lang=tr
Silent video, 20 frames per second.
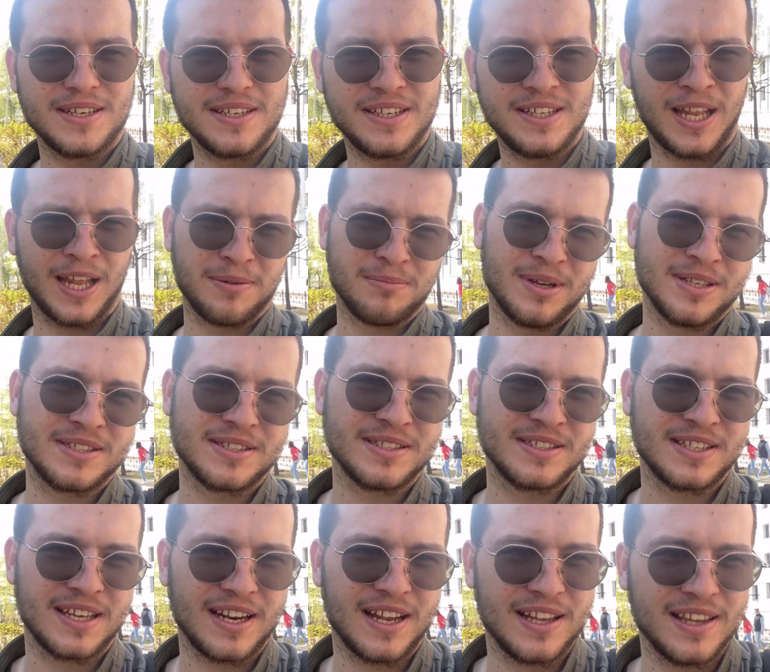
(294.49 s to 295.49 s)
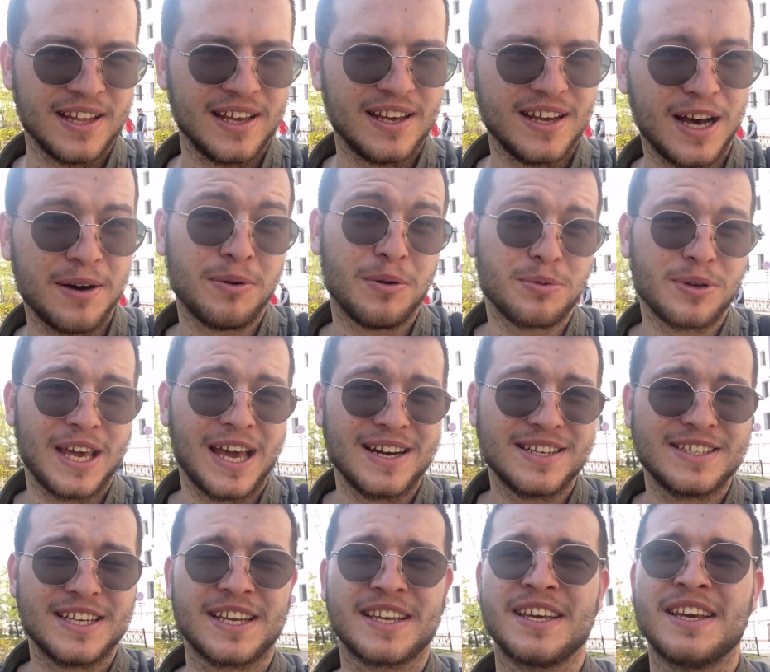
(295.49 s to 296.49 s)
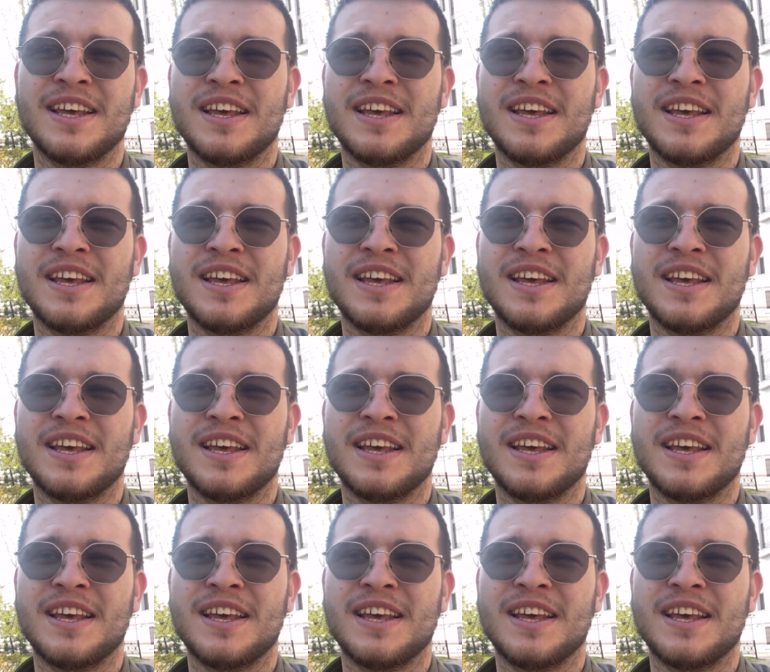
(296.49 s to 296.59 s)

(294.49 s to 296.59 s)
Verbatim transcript: inanmazsınız herhalde. Ama bu gerçek.